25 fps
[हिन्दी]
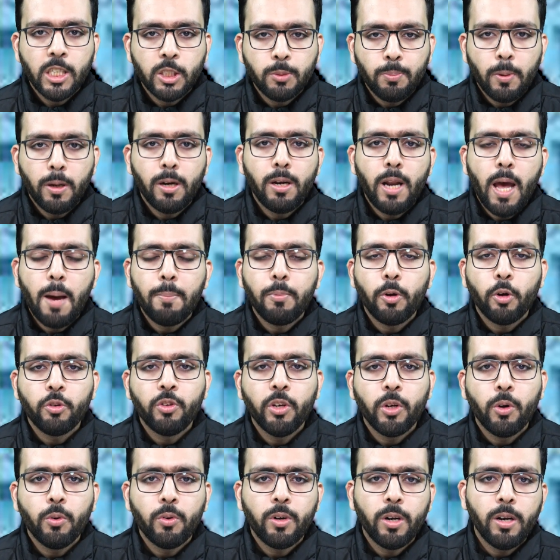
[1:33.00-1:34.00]
इस पर नैब
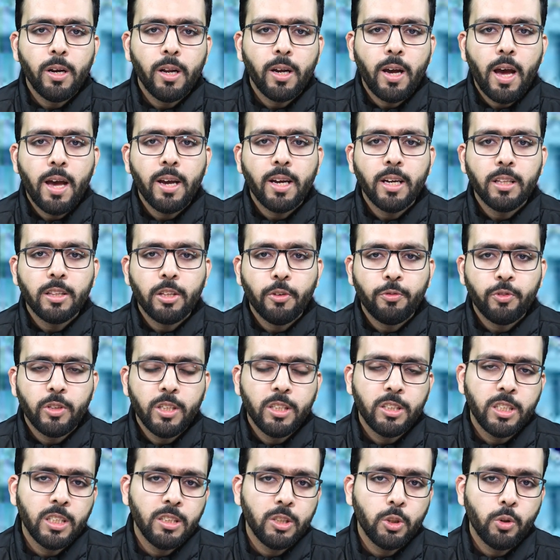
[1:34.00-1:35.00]
प्रोसिक्यूटर ने कहा कि
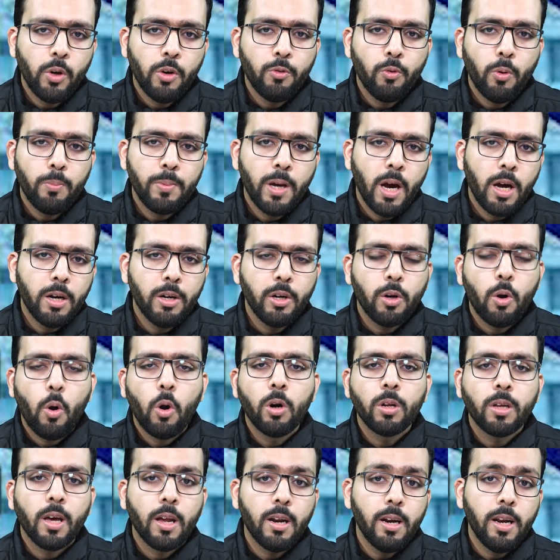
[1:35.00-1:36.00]
तफ्तीशी जो है वो बयान
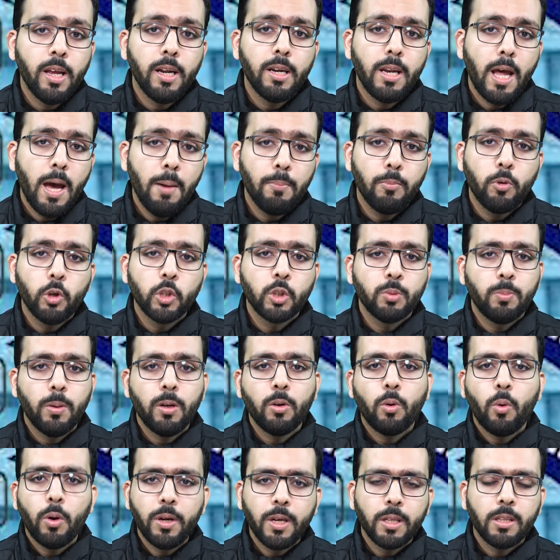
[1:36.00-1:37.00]
रिकॉर्ड कर ले नैब को इस
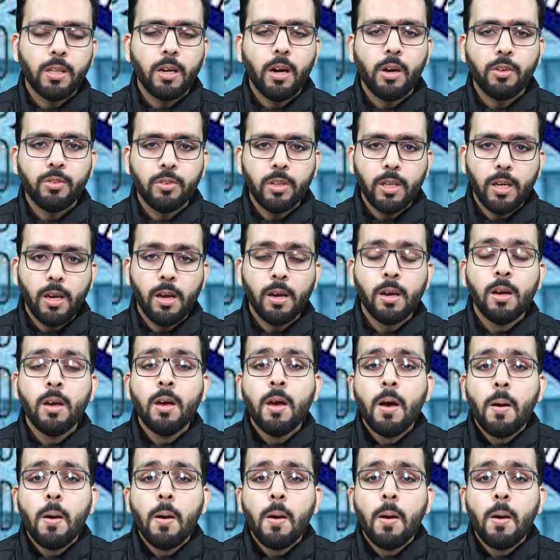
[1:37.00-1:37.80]
पर कोई इतराज़ नहीं है